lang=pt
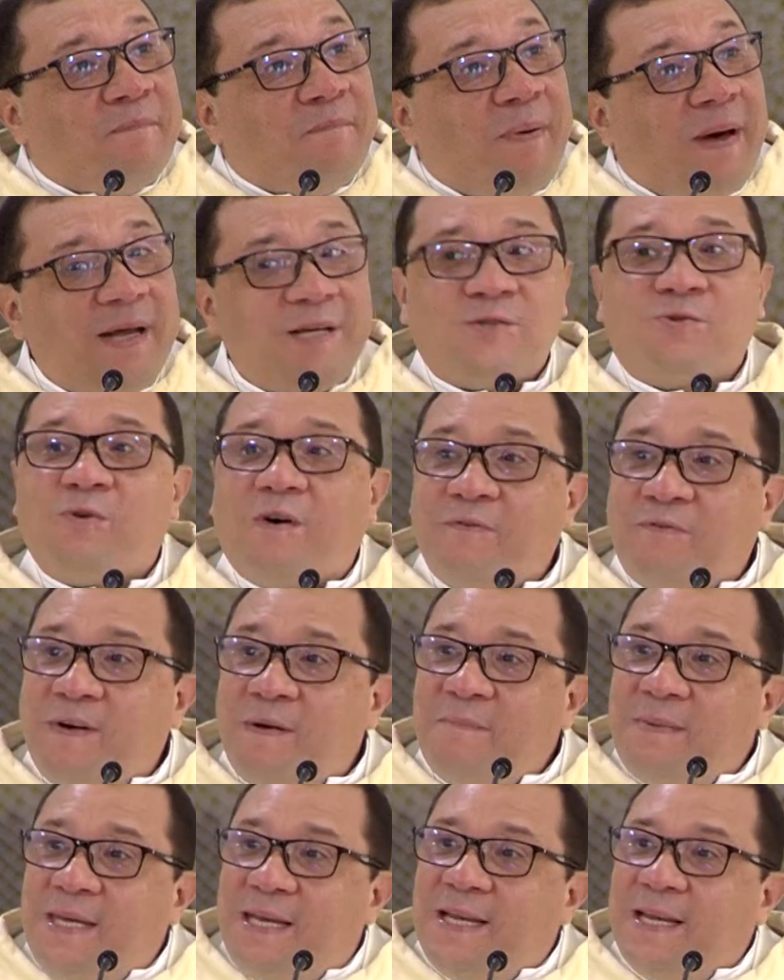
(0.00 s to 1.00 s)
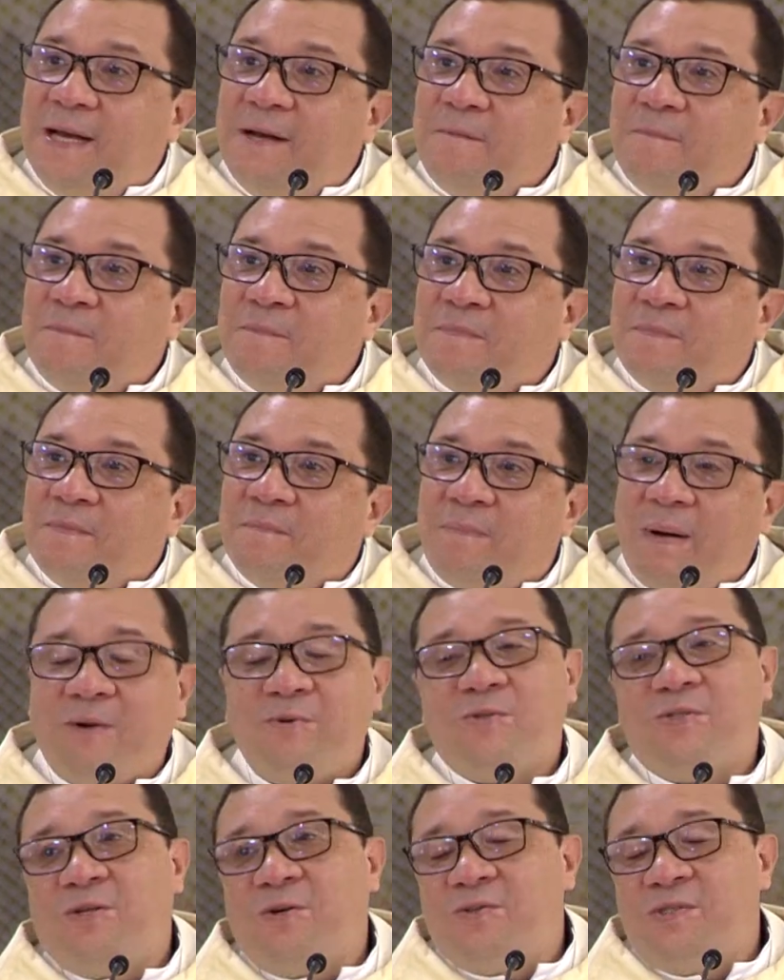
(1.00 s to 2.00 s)
para a sua família, para
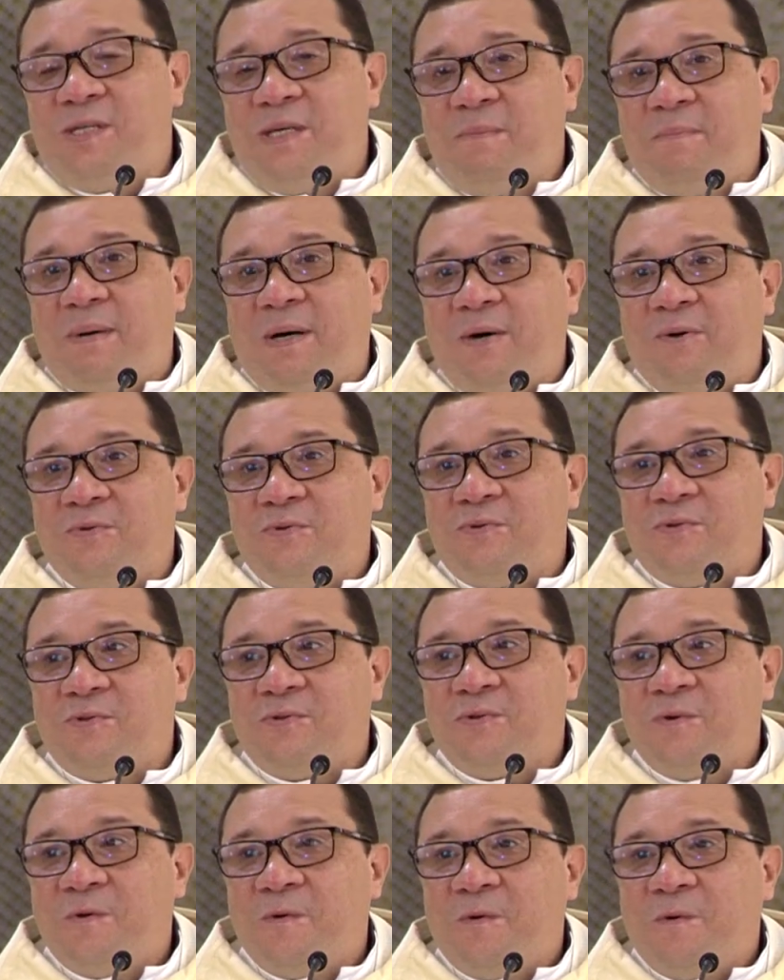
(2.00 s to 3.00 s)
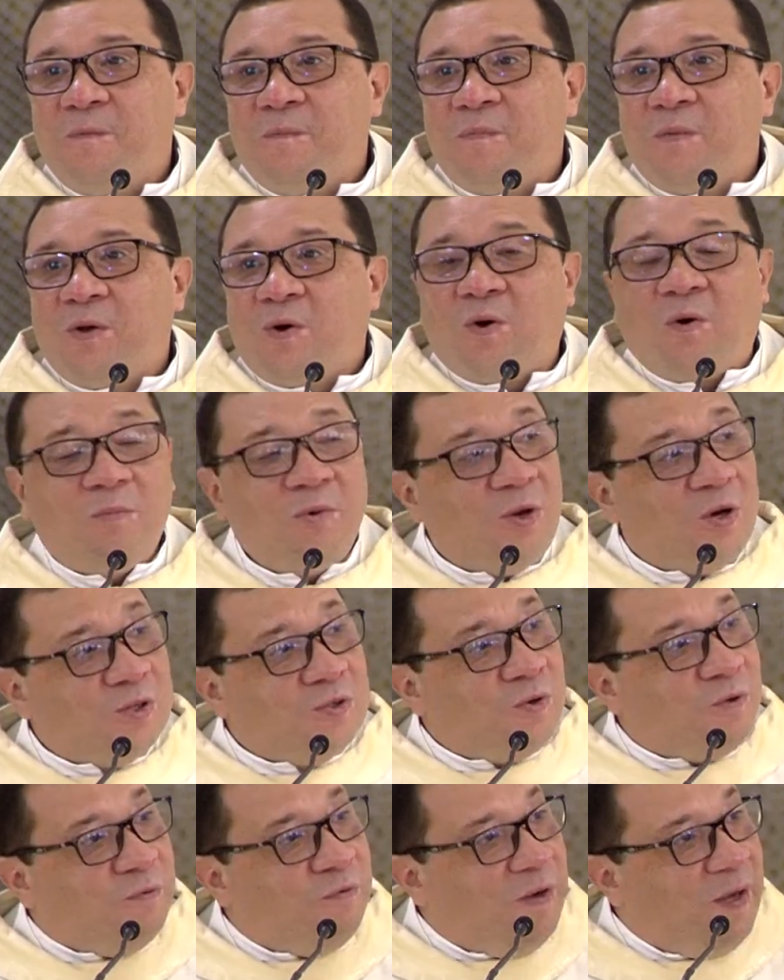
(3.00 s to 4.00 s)
os seus irmãos. Como
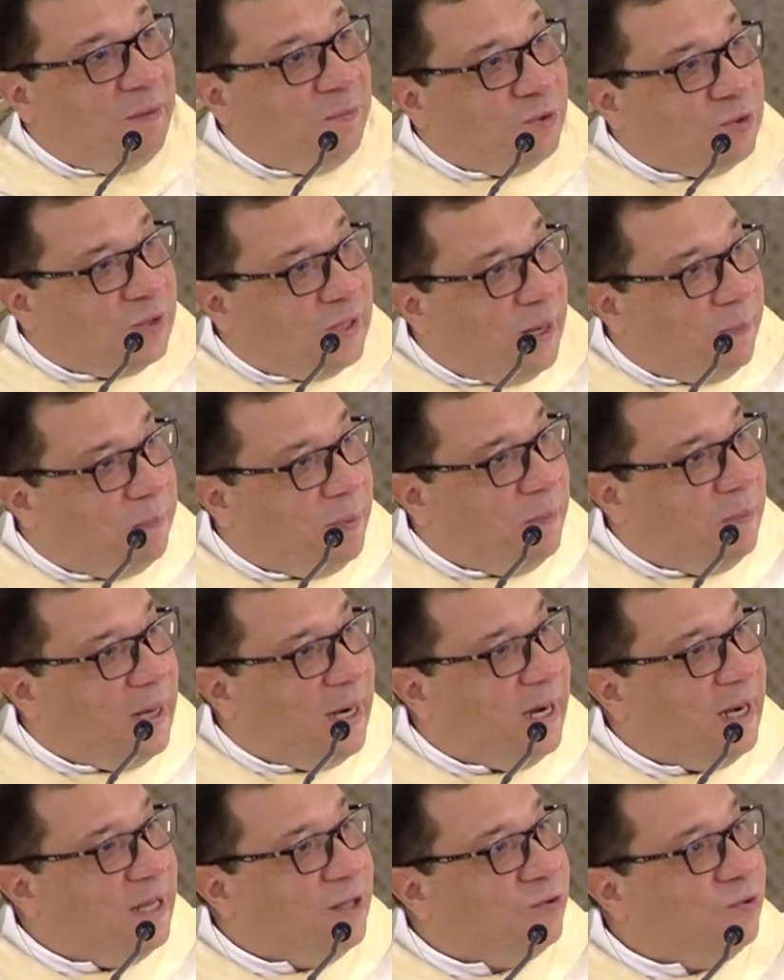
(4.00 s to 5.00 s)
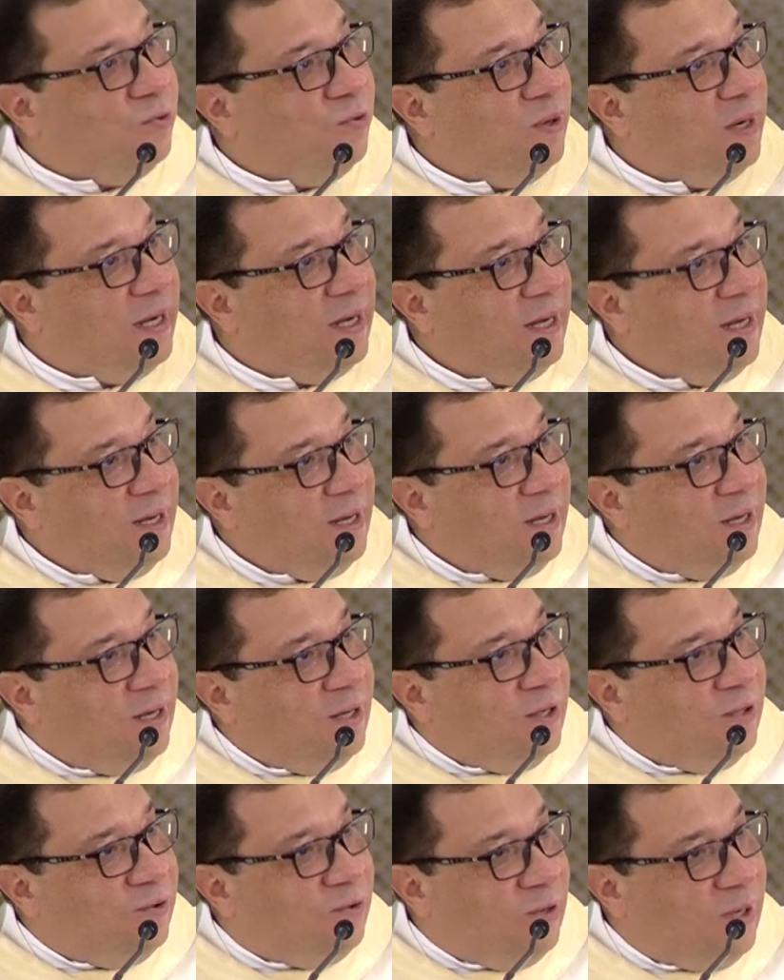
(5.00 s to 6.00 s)
nós ouvimos na primeira leitura
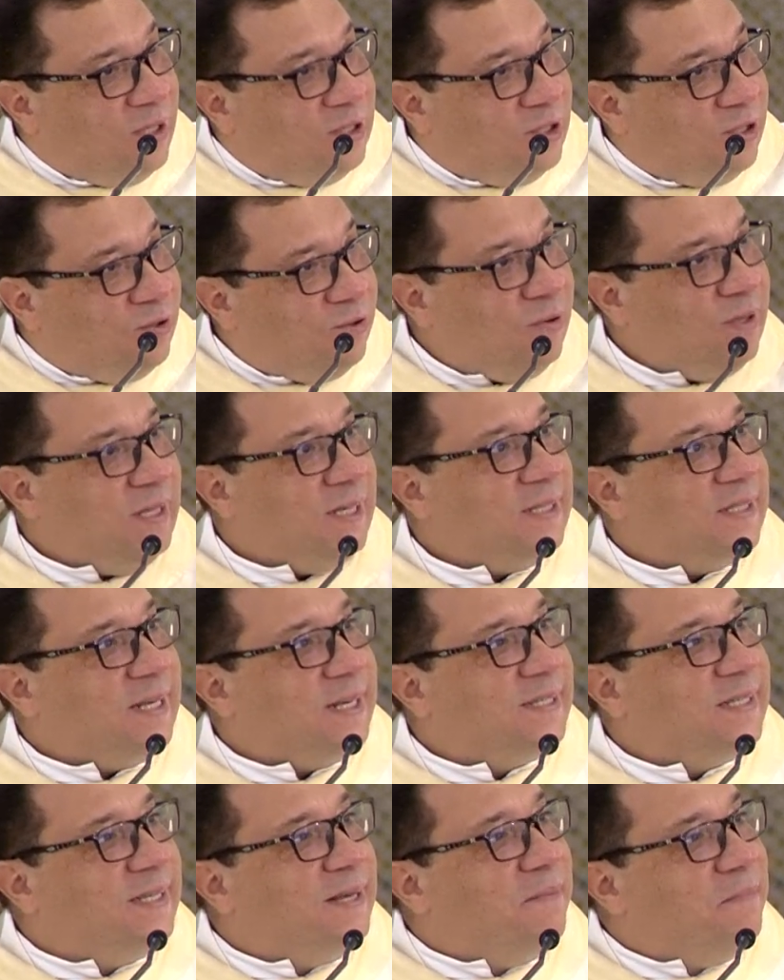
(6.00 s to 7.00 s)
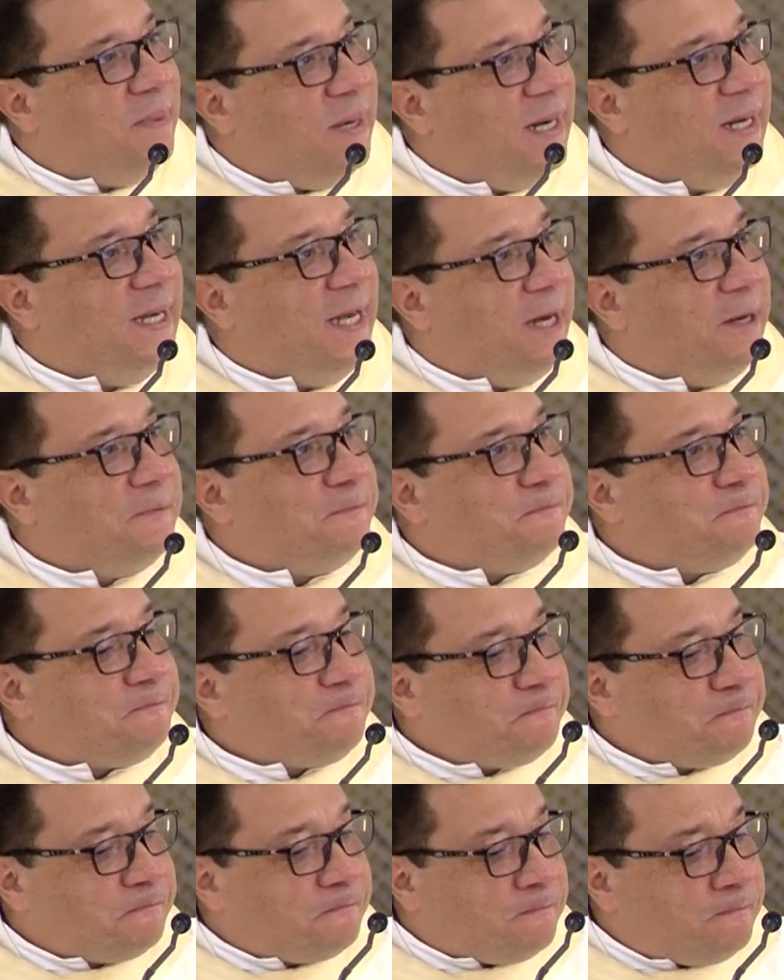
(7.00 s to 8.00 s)
durante toda essa semana.
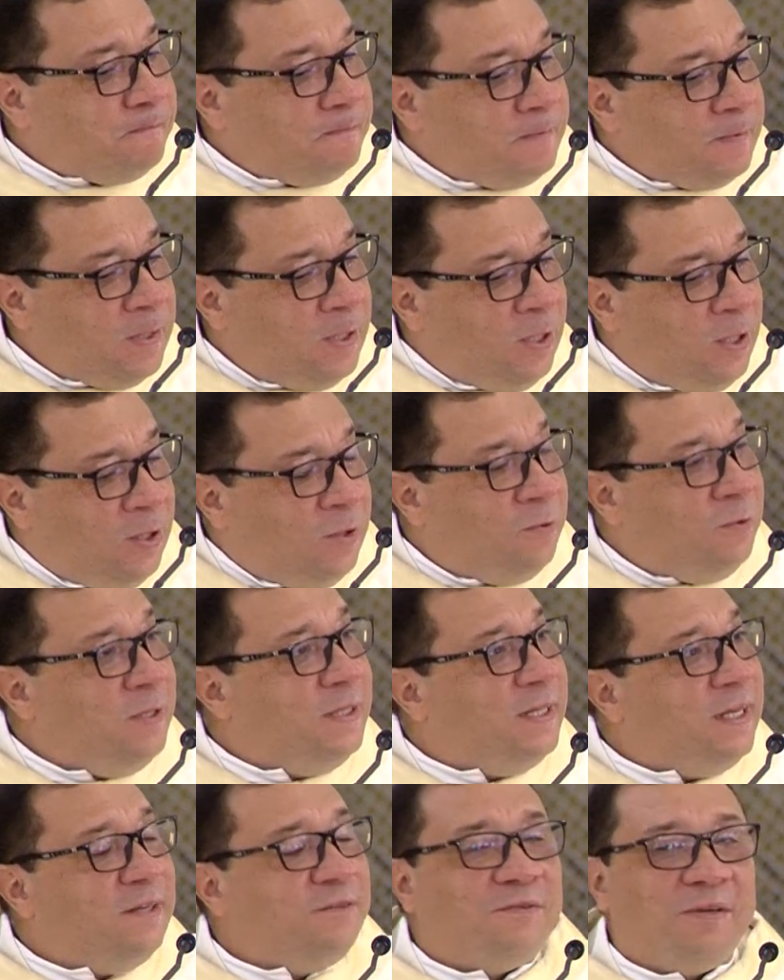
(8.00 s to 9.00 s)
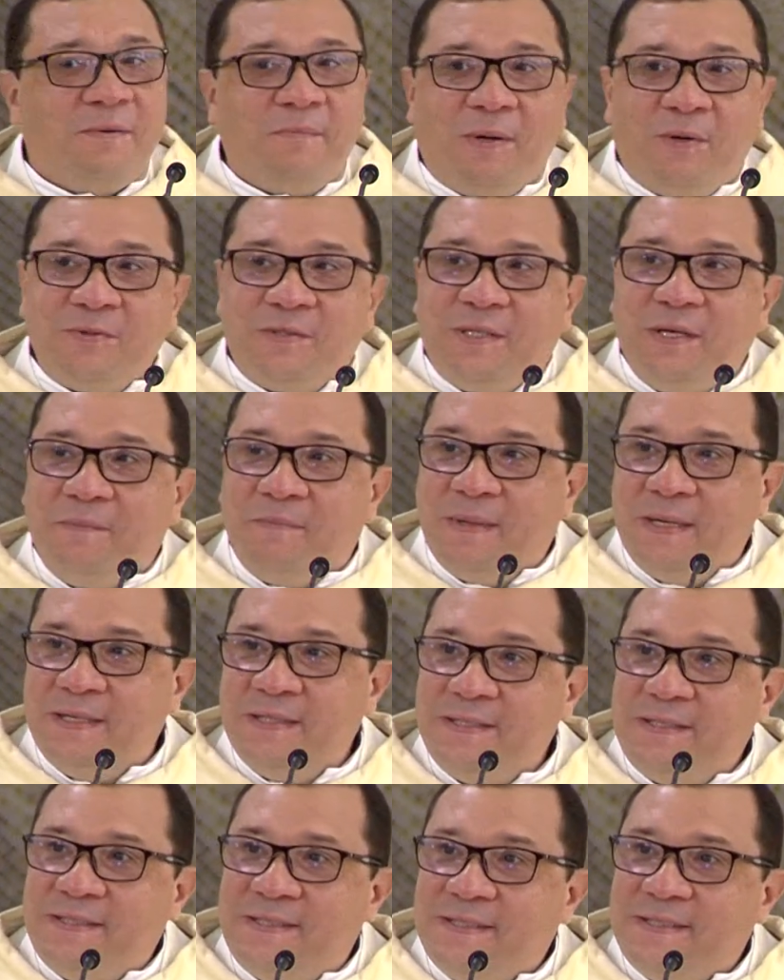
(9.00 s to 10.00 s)
No entanto, irmãos e
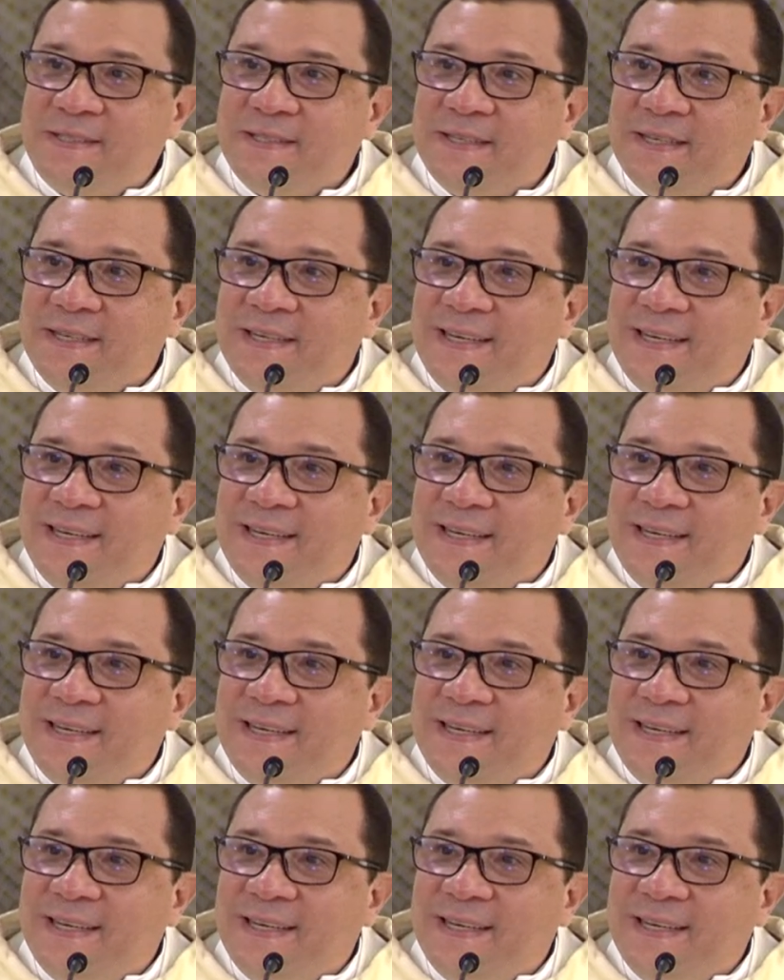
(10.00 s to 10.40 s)
irmãs,